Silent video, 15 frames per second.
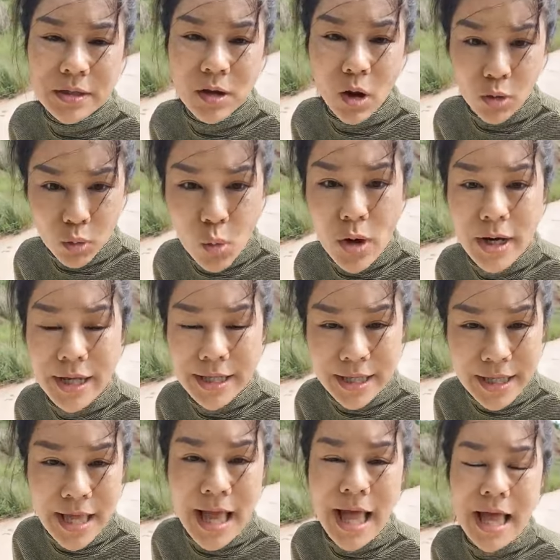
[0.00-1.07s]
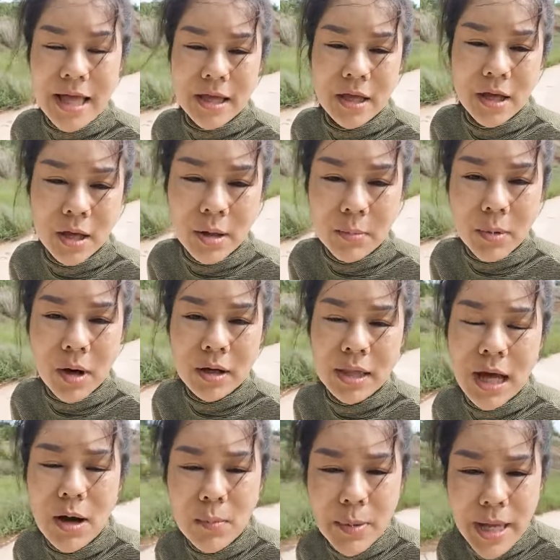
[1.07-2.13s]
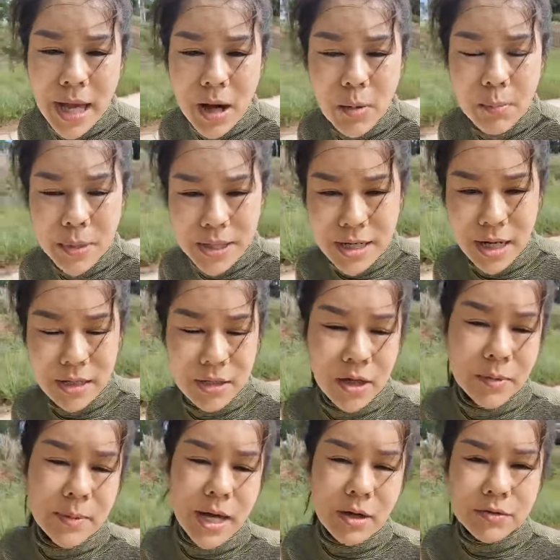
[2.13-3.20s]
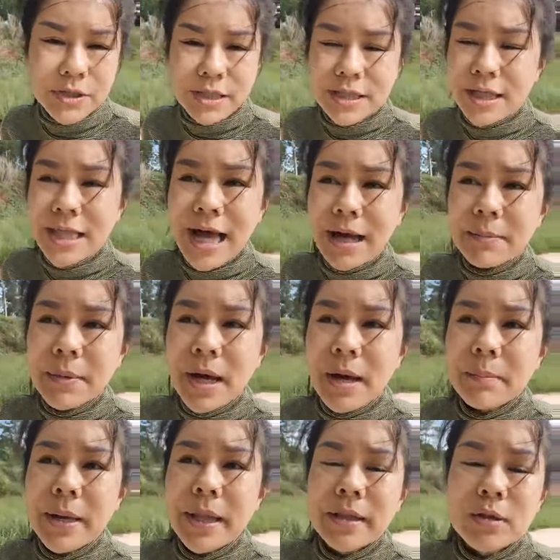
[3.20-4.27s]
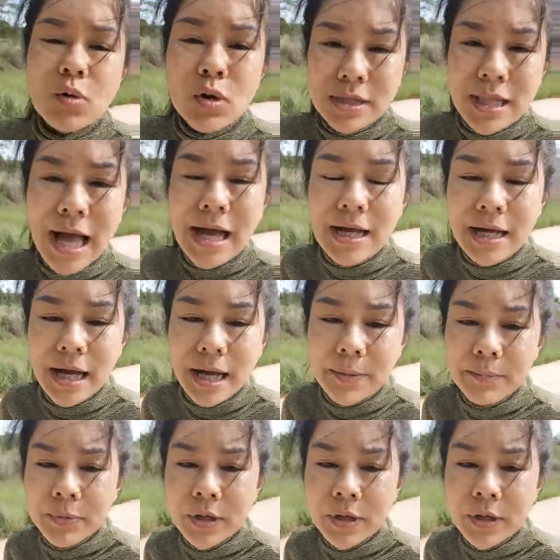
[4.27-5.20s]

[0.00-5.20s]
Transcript: หลอกลวงกันง่ายๆเพราะเราไปเอาเปลือกเอาสัญลักษณ์มาเป็นตัวตั้งค่ะ